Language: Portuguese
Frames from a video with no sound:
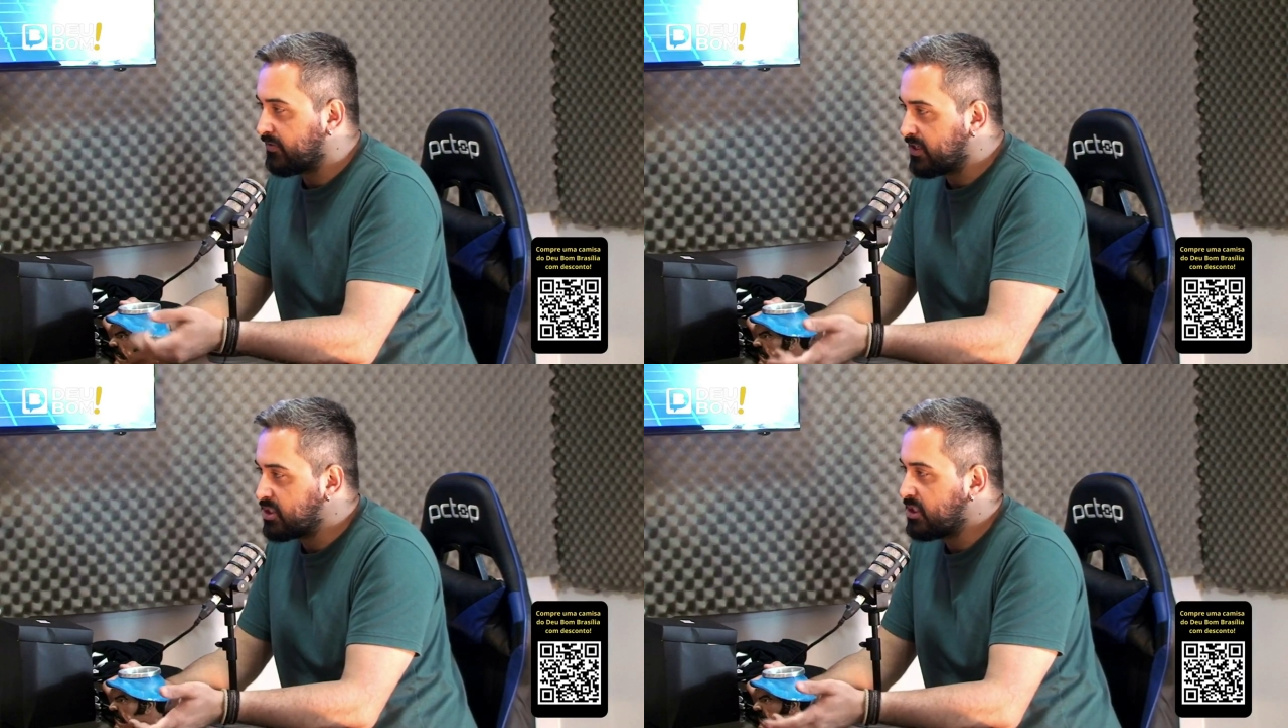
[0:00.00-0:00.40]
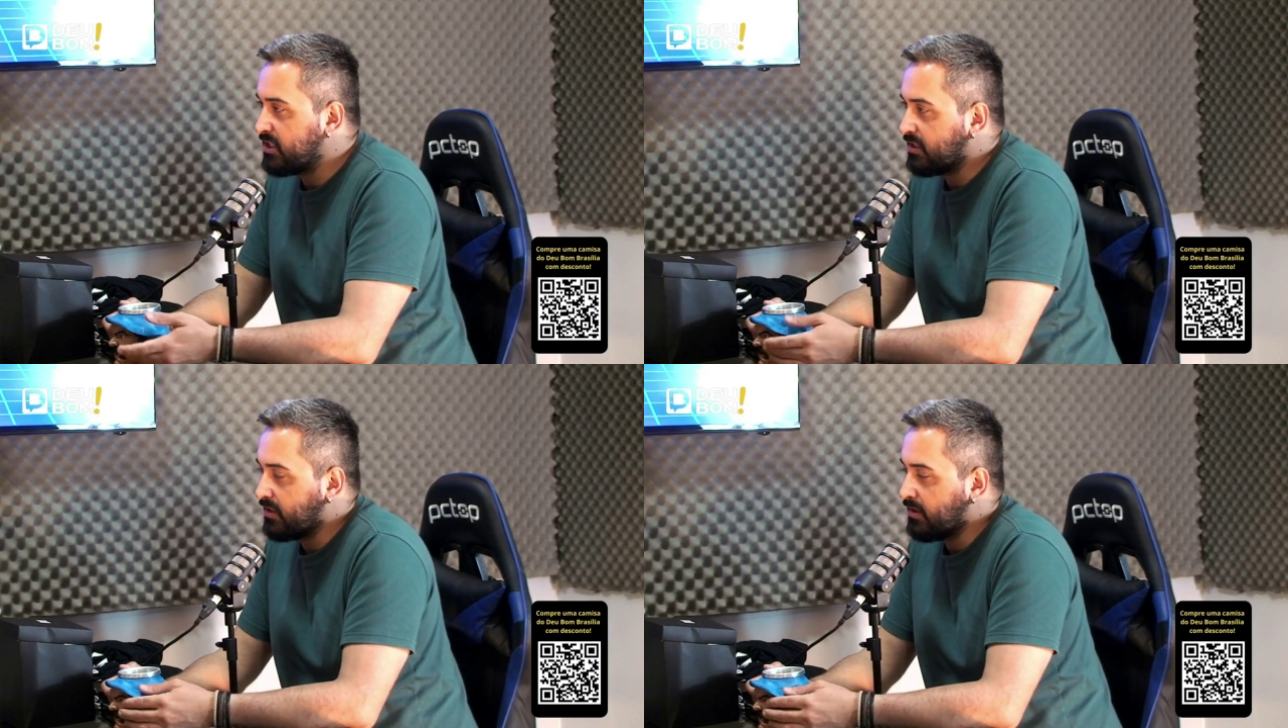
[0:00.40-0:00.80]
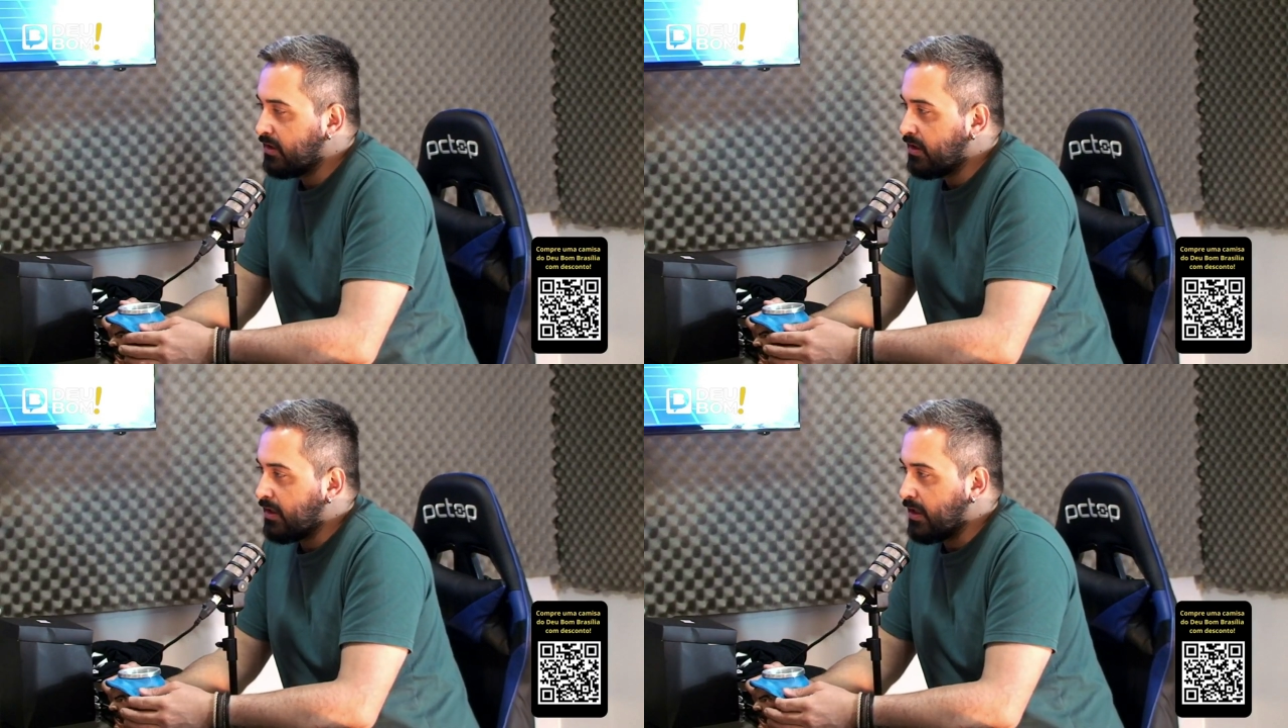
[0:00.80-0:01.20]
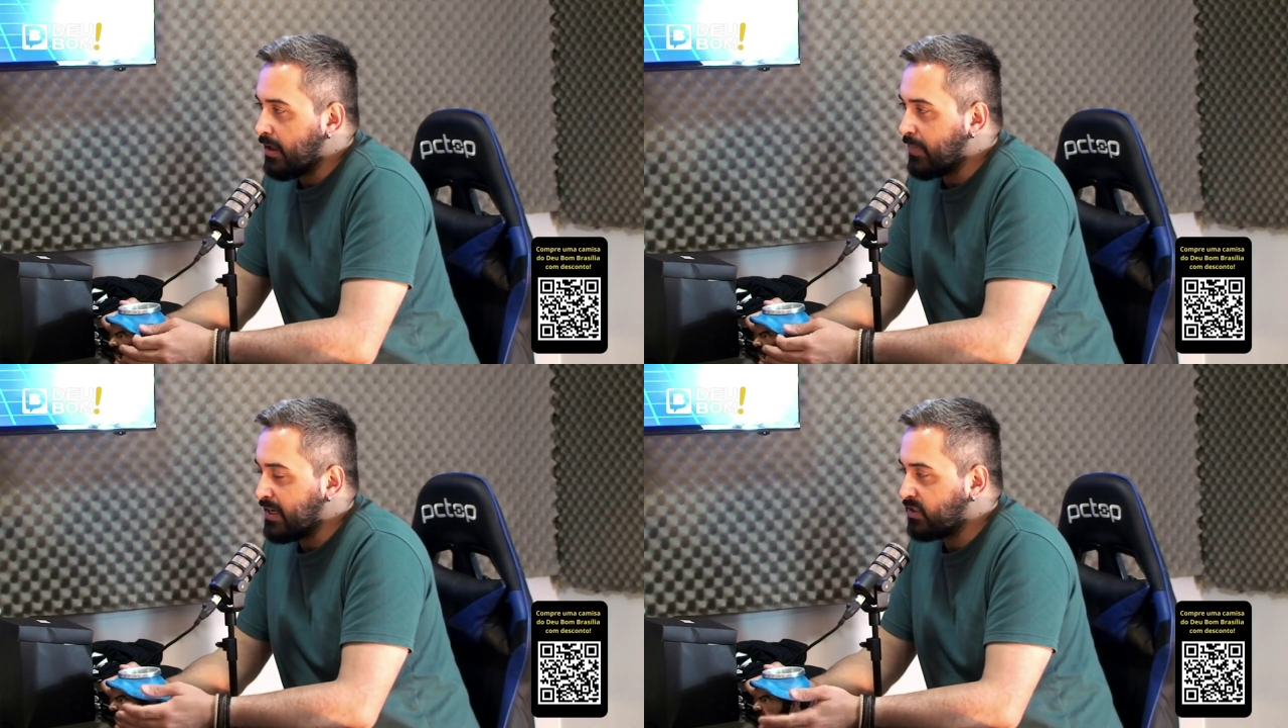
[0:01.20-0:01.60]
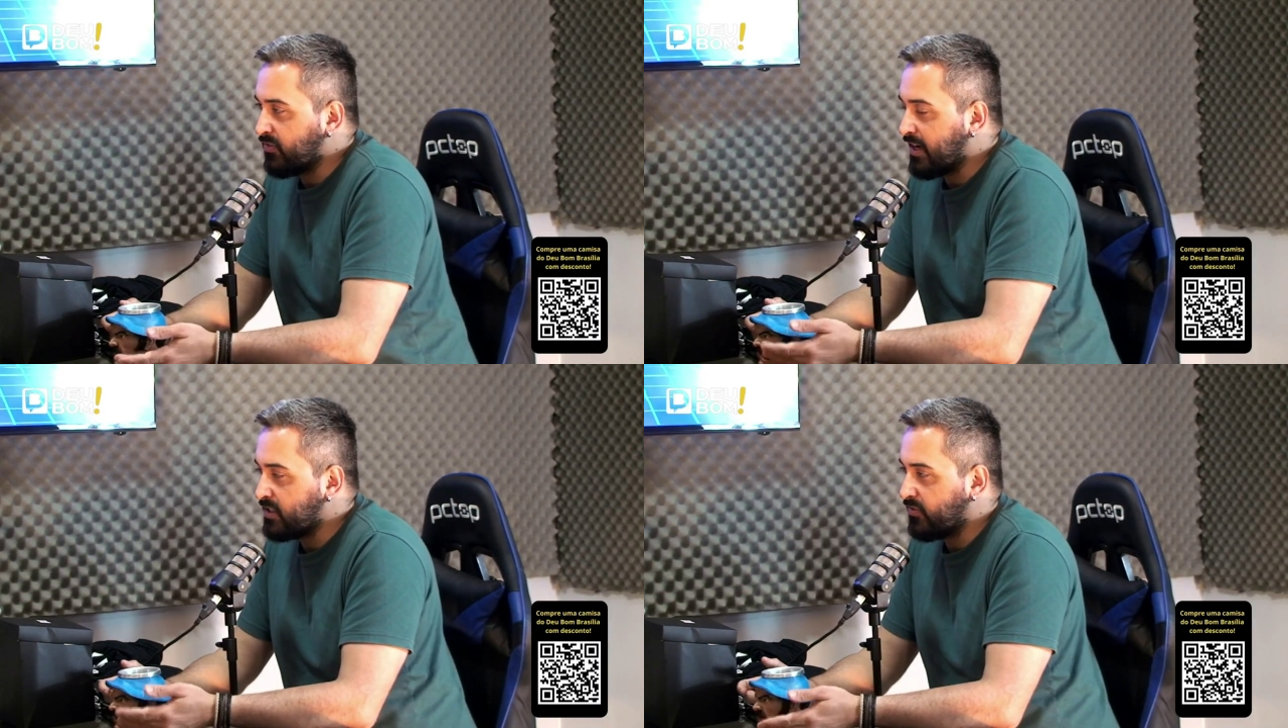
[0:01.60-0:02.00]
a vagina, né? Exatamente. É mais
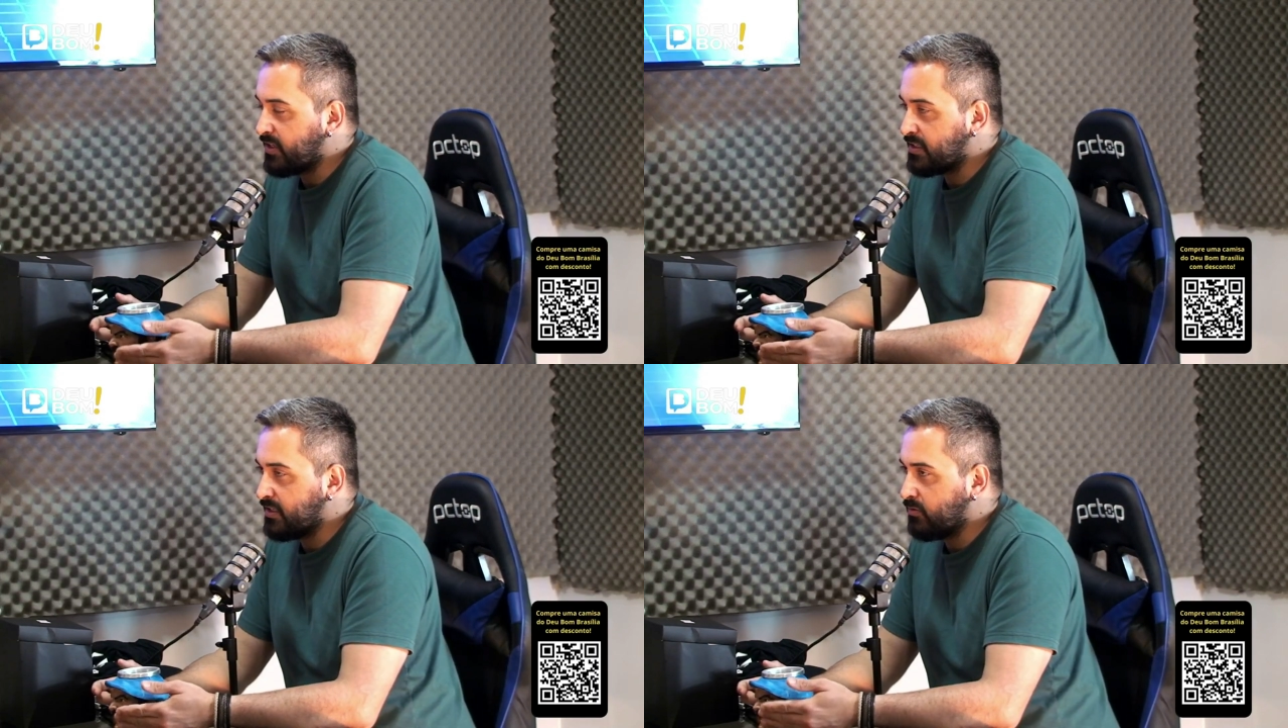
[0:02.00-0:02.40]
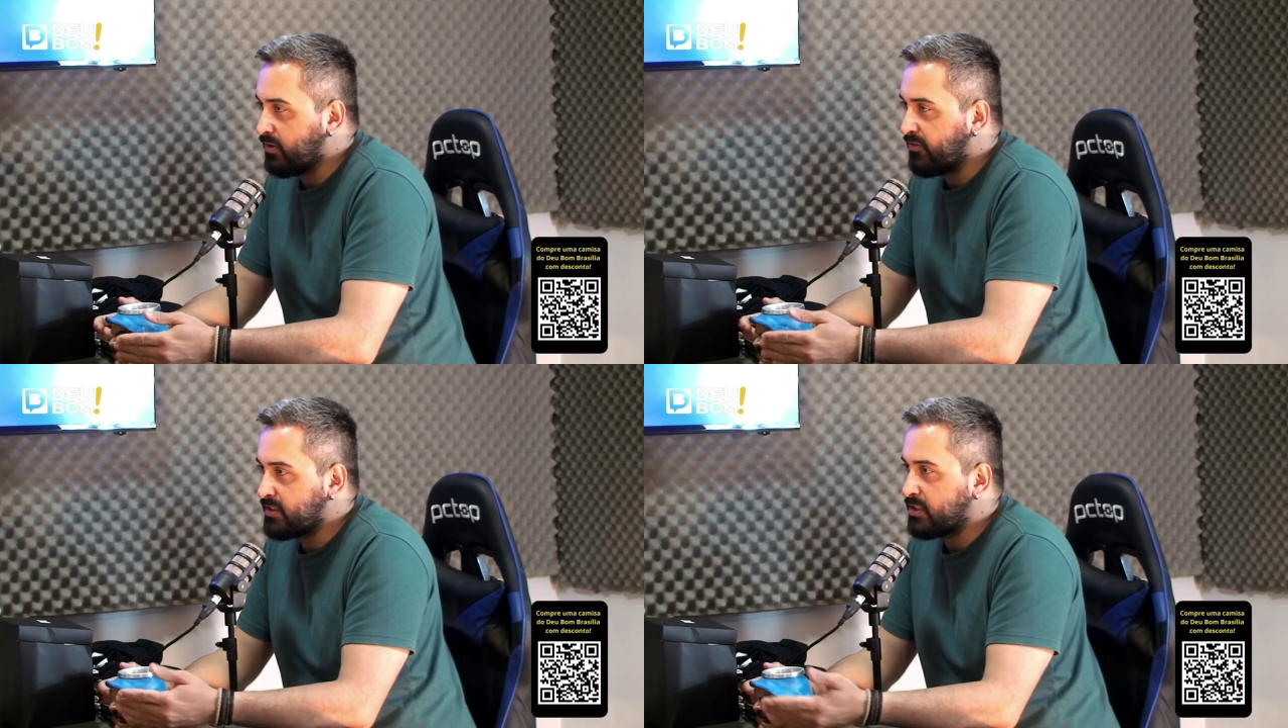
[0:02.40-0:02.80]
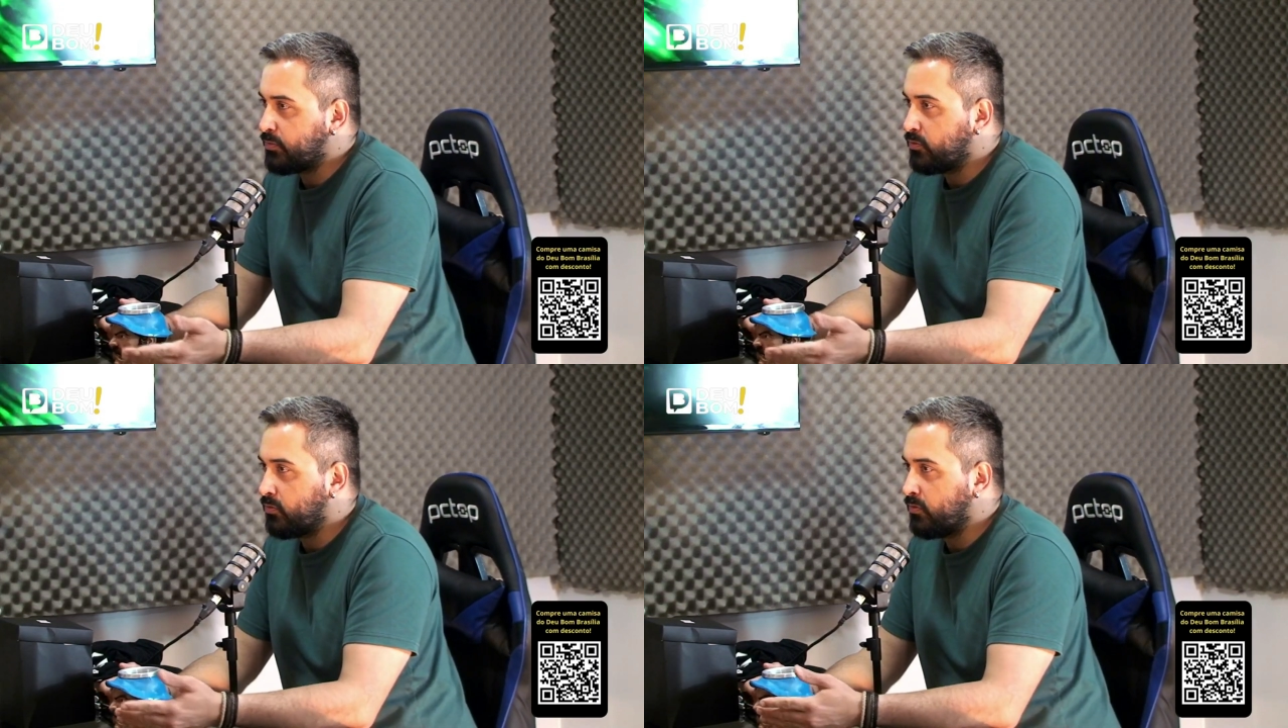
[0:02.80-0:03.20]
fácil fazer do que fazer, tipo,